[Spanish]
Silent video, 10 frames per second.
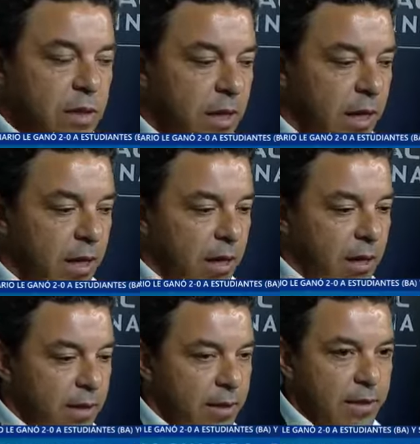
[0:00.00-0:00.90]

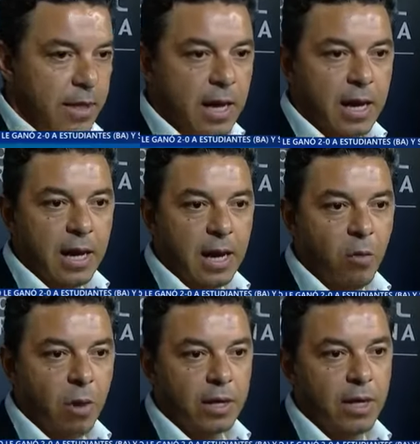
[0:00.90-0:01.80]
eh, llegar a,
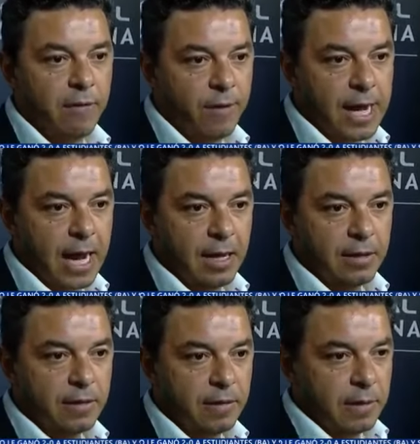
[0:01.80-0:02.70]
jugar tres
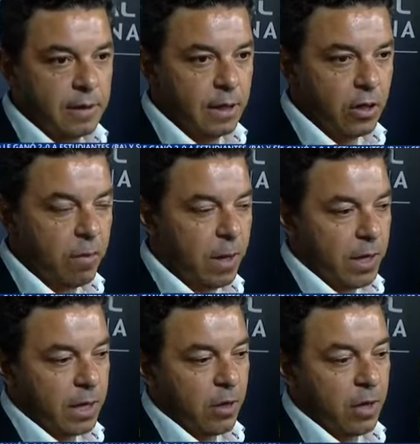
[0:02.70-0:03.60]
finales de Copa
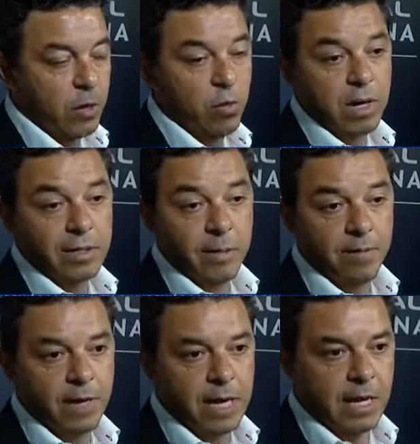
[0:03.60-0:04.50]
Libertadores, una
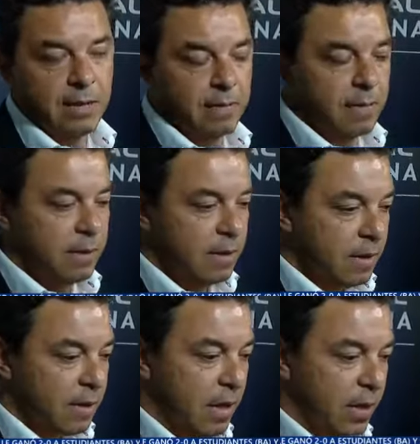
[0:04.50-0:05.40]
semifinal,
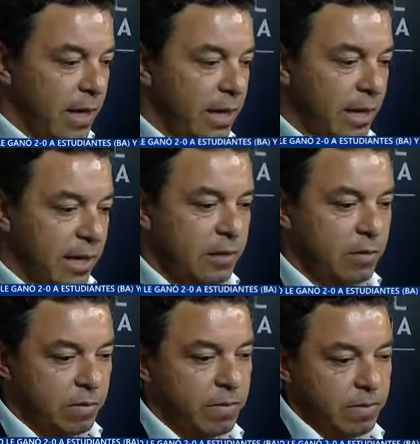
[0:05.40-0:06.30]
la verdad que
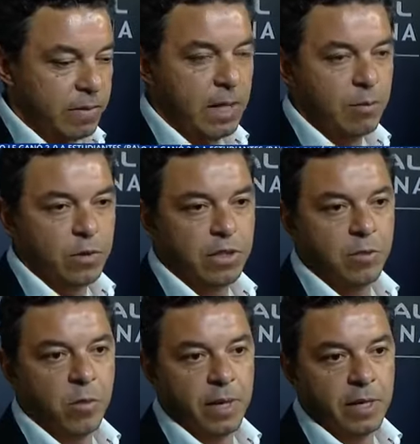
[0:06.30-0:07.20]
tiene
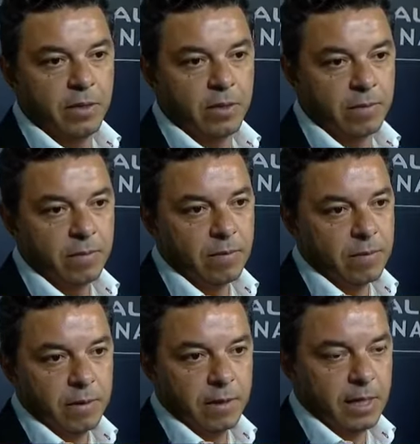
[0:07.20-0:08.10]
muchísimo mérito.
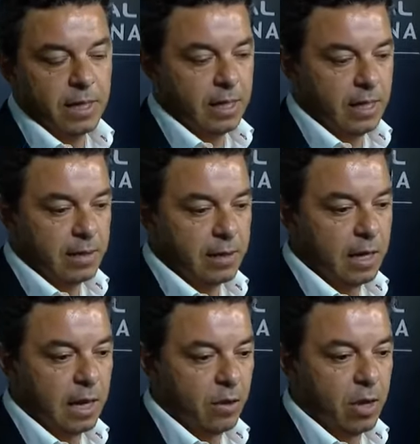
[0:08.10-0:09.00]
Eh, así
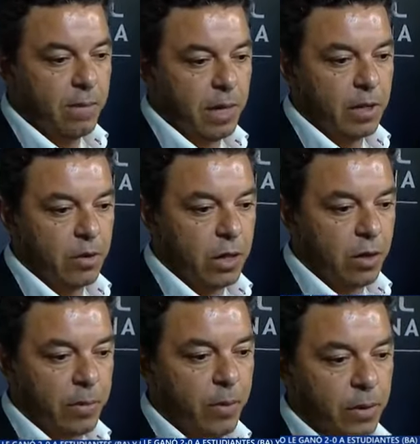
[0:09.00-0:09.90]
que le doy el mérito que
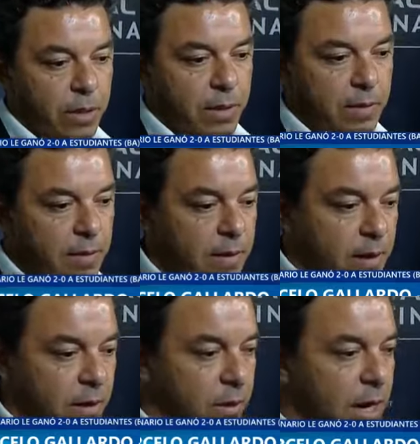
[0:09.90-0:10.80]
corresponde.
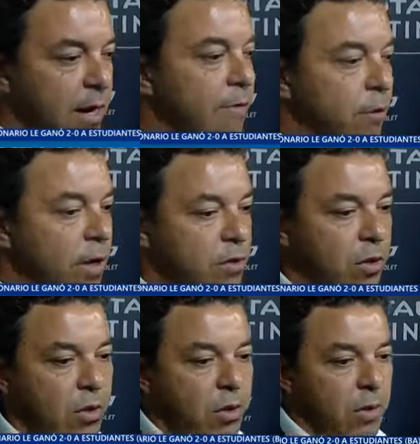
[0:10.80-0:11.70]
Un gran
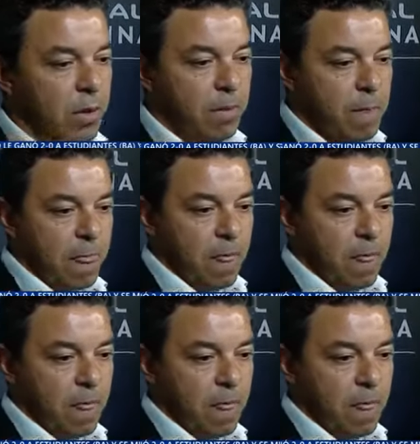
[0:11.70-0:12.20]
esfuerzo